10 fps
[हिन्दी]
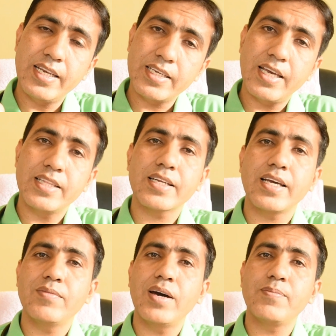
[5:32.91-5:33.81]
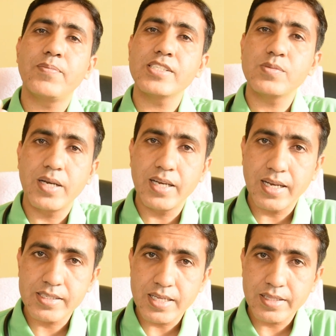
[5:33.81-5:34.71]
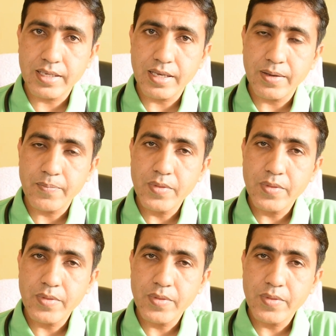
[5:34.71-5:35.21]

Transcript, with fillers: इनके अंदर कई बार पस बनने लग जाती है